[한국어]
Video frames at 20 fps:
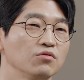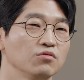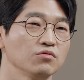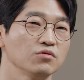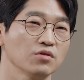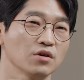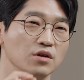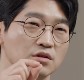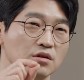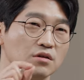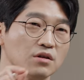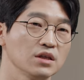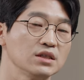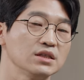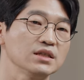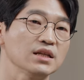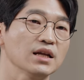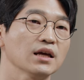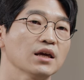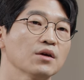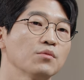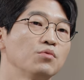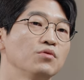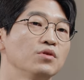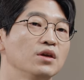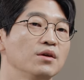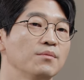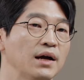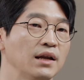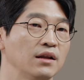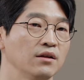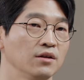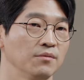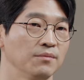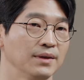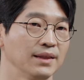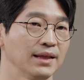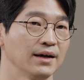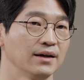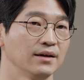흉터의 선이 진하게 보이기
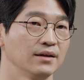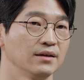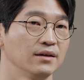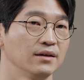마련입니다.